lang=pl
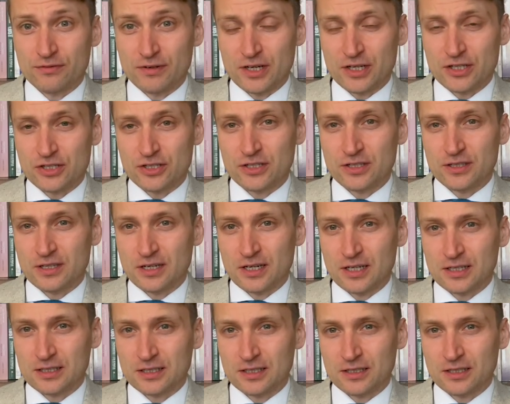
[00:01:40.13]
ważny
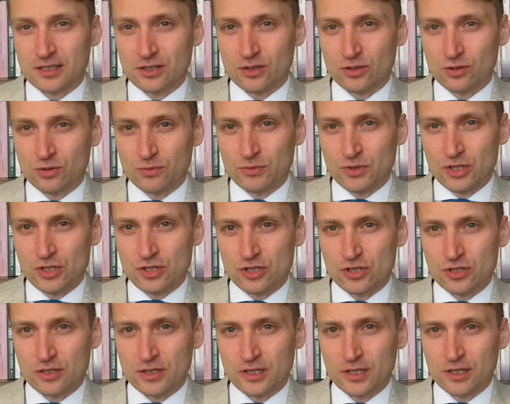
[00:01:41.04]
traktat
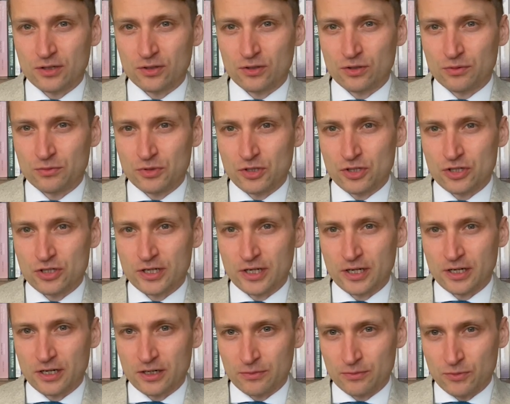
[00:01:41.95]
ekonomiczny, Ekonomiczne
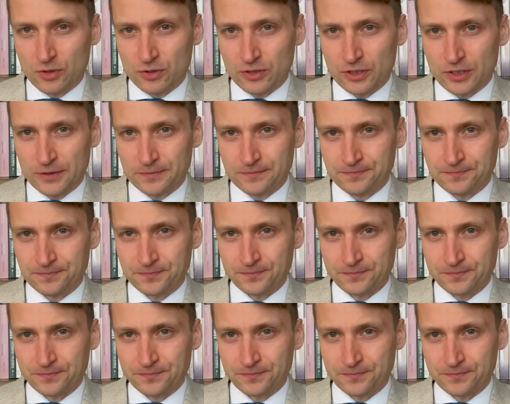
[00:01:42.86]
Harmonie.